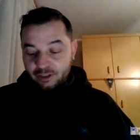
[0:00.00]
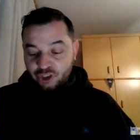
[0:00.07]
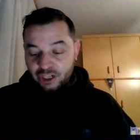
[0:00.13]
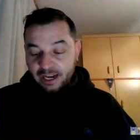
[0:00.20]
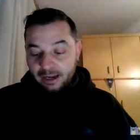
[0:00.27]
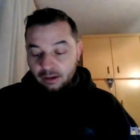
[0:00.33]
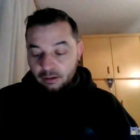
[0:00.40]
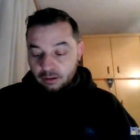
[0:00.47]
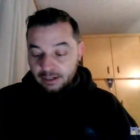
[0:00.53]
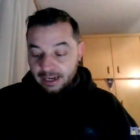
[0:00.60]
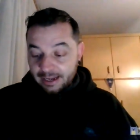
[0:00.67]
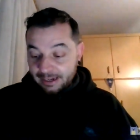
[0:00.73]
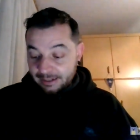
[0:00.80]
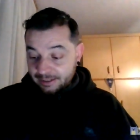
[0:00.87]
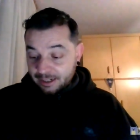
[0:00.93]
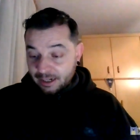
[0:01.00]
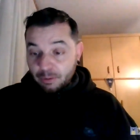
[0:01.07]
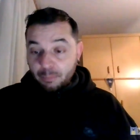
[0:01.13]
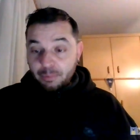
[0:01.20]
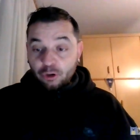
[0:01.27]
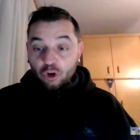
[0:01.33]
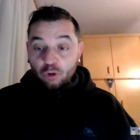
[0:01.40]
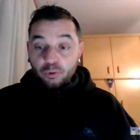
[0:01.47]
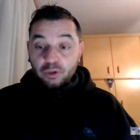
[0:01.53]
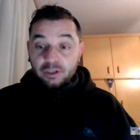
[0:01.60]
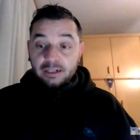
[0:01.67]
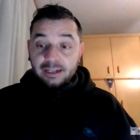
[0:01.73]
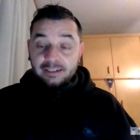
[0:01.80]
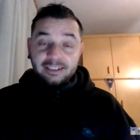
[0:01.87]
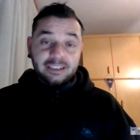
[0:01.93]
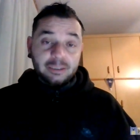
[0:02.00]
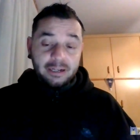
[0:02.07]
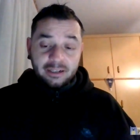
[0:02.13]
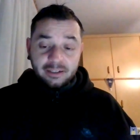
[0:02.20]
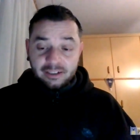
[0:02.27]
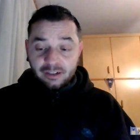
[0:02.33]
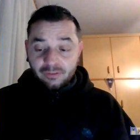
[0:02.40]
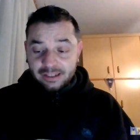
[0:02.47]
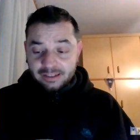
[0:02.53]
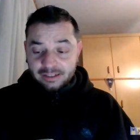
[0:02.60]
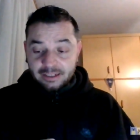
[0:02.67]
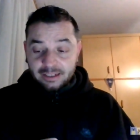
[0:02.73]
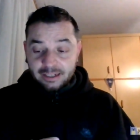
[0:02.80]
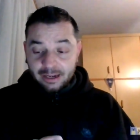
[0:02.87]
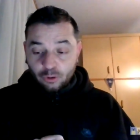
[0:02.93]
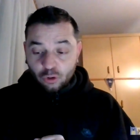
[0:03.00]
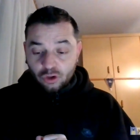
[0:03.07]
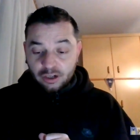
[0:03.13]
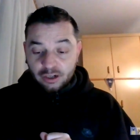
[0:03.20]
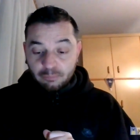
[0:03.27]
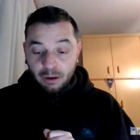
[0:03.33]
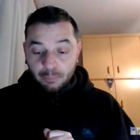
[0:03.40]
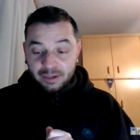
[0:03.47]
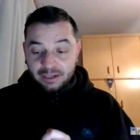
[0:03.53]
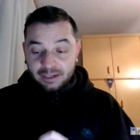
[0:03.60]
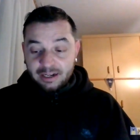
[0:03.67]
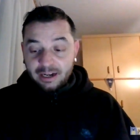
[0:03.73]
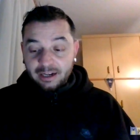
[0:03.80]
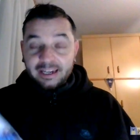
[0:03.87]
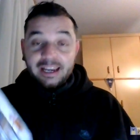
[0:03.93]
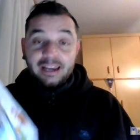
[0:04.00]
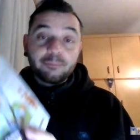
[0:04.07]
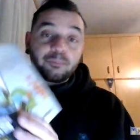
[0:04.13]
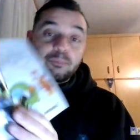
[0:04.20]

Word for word: c'è eh, Caelia tira Paperopoli, la settimana di Silvia Ziche con Paperina che